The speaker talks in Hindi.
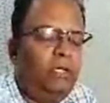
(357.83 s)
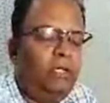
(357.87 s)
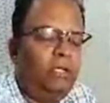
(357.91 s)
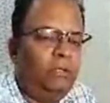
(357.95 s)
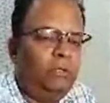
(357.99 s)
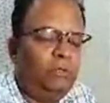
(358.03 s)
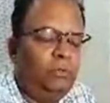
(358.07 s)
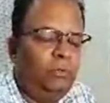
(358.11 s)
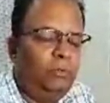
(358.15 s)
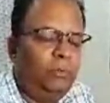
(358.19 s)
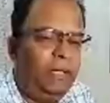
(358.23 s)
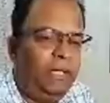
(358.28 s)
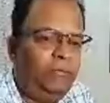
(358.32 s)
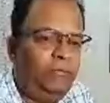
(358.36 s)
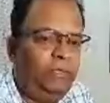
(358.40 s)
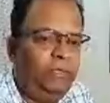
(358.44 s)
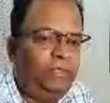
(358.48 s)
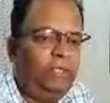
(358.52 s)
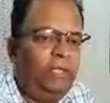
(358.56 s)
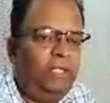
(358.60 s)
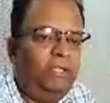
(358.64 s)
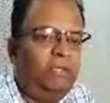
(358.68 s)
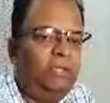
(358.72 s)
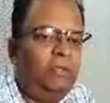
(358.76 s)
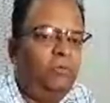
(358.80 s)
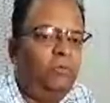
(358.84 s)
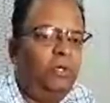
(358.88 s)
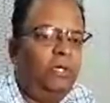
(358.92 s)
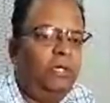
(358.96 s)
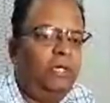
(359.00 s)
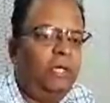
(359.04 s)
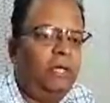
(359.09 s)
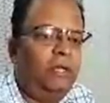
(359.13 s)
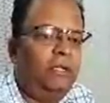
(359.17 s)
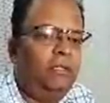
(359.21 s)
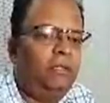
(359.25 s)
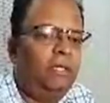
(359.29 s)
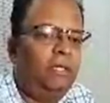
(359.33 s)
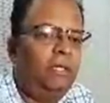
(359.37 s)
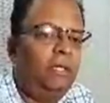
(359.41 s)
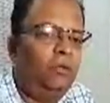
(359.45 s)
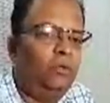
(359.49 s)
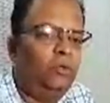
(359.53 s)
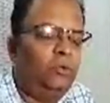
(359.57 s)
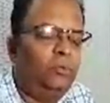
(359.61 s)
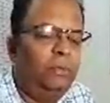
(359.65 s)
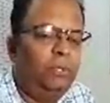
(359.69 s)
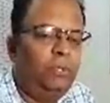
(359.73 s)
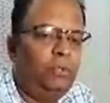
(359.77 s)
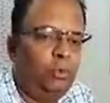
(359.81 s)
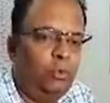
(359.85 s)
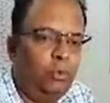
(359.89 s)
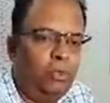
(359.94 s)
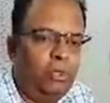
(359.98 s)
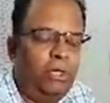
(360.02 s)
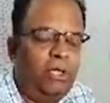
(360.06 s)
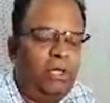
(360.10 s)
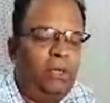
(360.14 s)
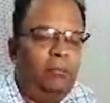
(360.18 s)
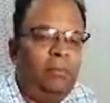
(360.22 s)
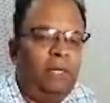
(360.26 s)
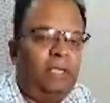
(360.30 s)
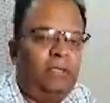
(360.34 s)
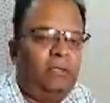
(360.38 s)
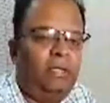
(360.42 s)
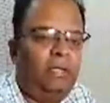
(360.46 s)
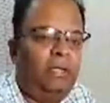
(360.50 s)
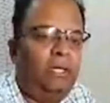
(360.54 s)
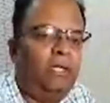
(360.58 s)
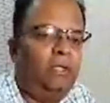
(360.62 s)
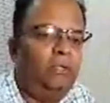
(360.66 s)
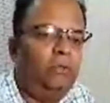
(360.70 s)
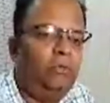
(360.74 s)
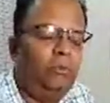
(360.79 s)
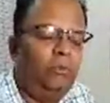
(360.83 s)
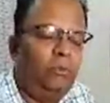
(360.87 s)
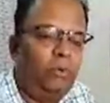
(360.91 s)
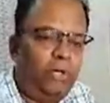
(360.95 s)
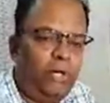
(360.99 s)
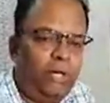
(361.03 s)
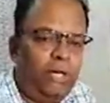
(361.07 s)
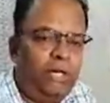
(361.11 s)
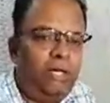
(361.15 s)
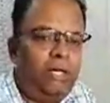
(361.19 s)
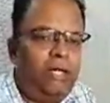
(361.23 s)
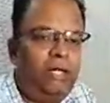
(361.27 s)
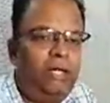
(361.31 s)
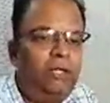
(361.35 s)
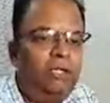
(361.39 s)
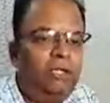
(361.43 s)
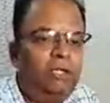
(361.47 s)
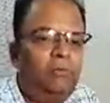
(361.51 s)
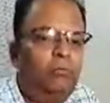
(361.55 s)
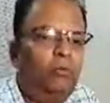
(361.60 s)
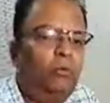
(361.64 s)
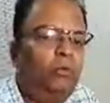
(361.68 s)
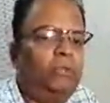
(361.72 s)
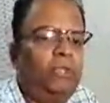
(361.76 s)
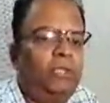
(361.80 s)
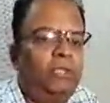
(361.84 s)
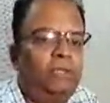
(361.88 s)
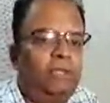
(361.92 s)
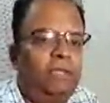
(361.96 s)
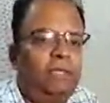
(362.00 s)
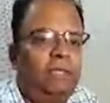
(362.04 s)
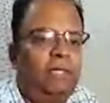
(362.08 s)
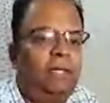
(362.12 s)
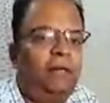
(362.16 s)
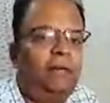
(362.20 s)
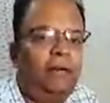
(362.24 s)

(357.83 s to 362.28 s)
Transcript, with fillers: जो बेनिफिशरीज थे वो ये कह रहे थे कि उसमें चोकर की मात्रा है जो मोटाई है वो उसकी ज़्यादा है